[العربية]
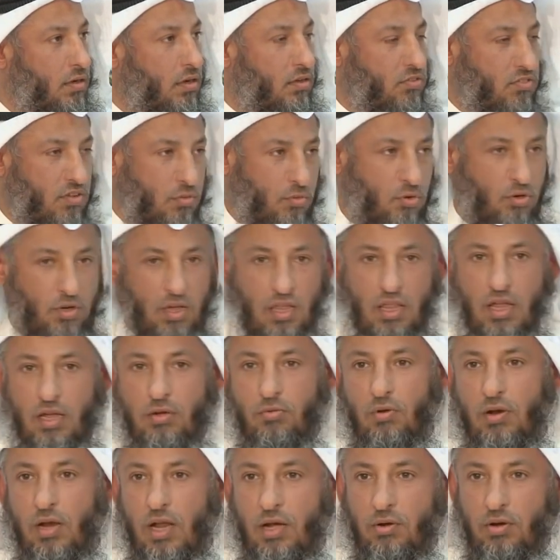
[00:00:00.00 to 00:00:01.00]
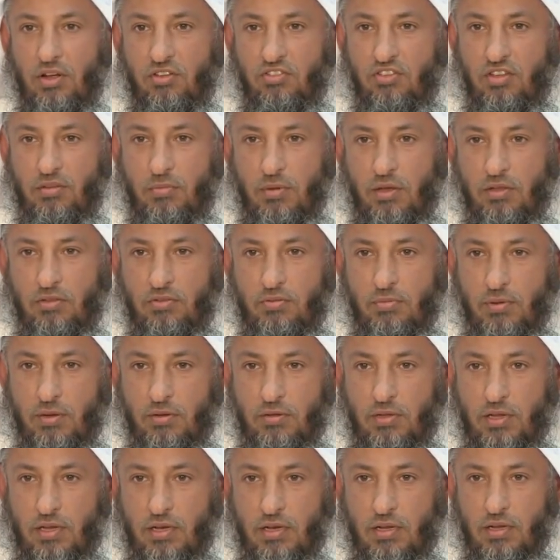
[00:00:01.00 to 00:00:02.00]
أحسبه كذاك والله حسيبه
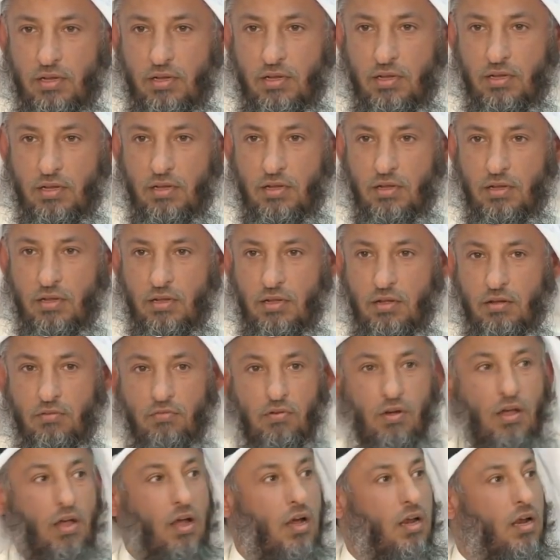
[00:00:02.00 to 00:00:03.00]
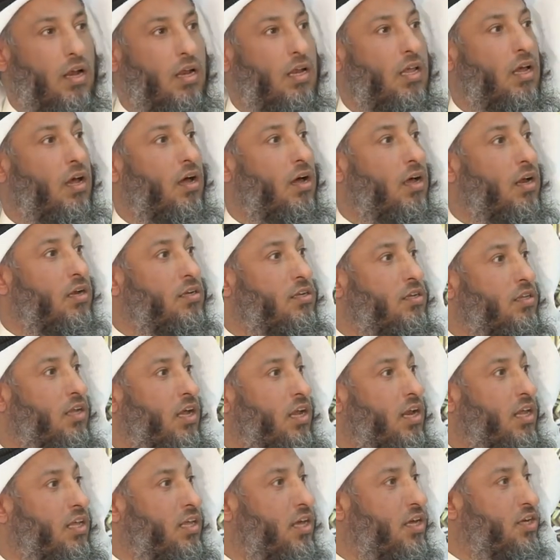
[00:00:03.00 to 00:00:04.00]
سبحانه وتعالى فقال لي خرجت
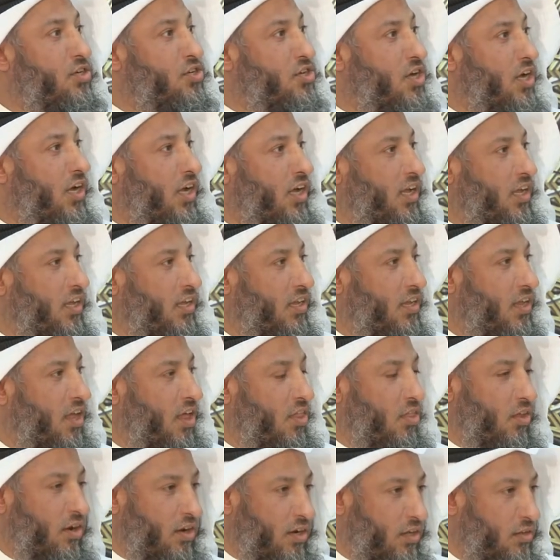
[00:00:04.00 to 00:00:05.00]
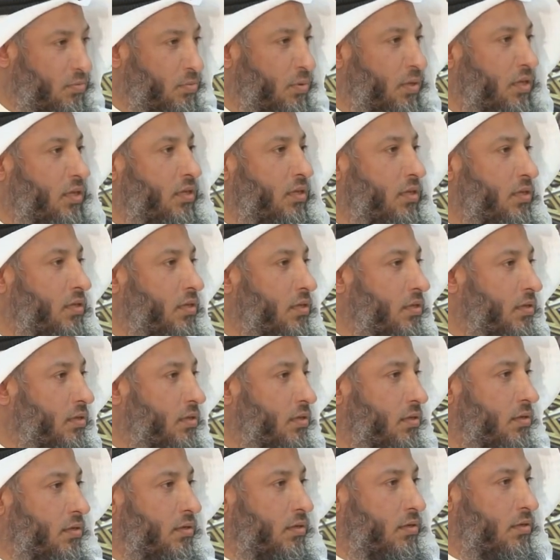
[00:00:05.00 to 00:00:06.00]
علي إشاعة أضرت بي
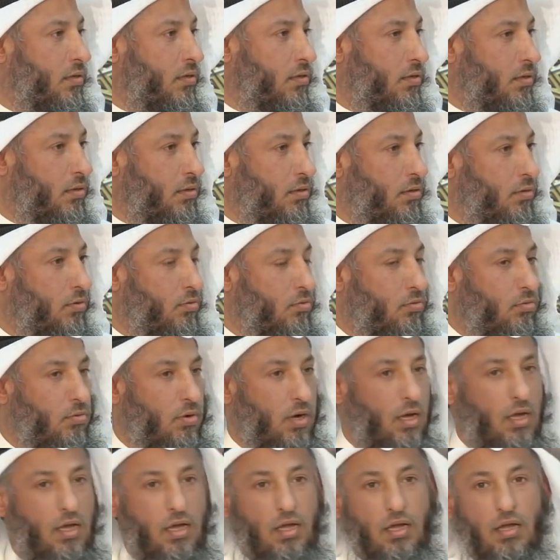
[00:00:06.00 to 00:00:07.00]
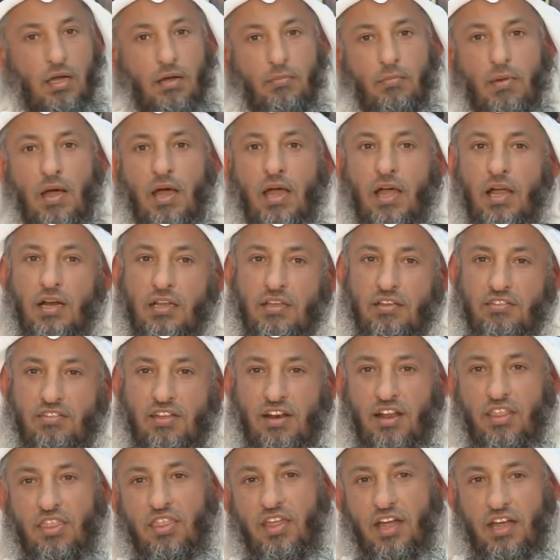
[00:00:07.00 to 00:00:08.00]
وما قال
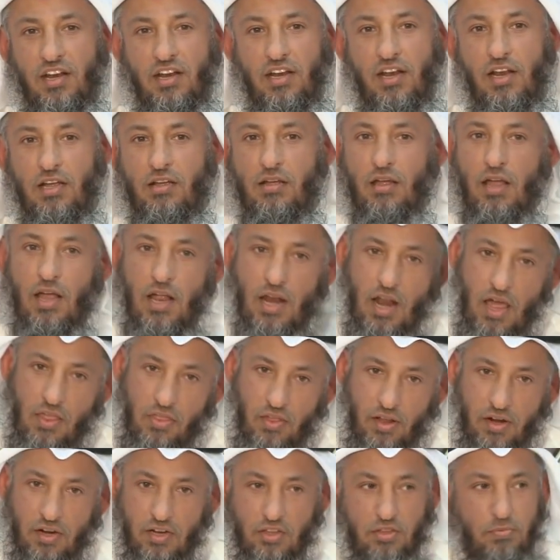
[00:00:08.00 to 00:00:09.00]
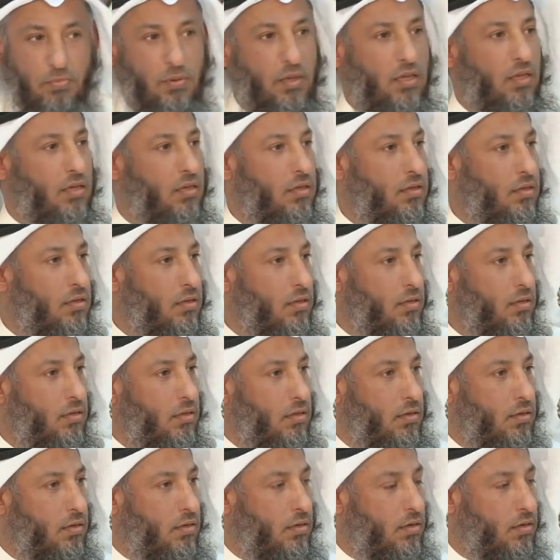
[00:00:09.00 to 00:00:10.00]
كسرت ظهري لكن قال أضرت بي
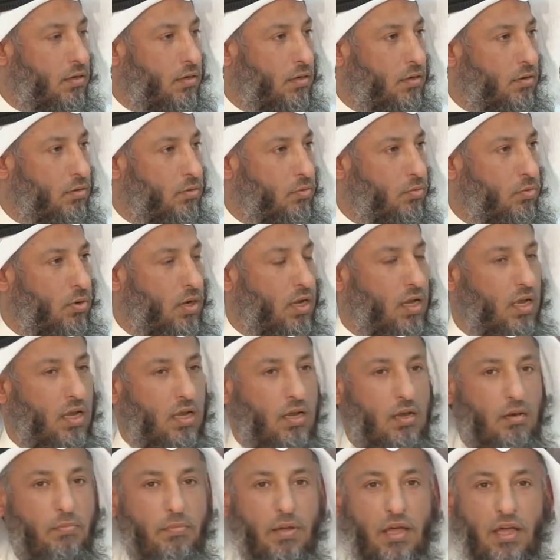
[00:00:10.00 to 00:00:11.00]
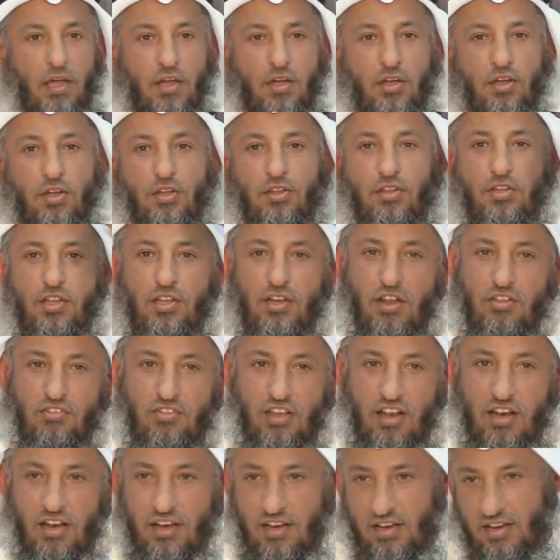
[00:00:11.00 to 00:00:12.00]
والبيع عندي
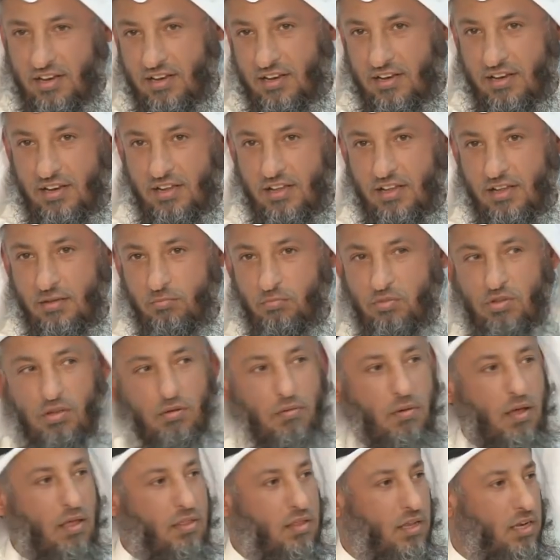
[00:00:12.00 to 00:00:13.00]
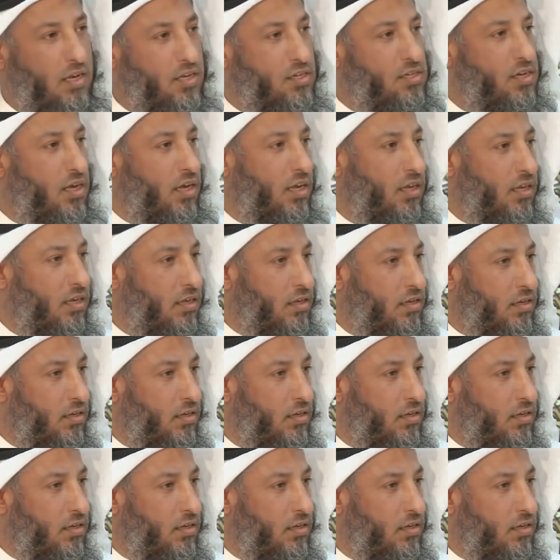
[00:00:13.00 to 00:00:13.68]
نزل بسبب هذه الإشاعة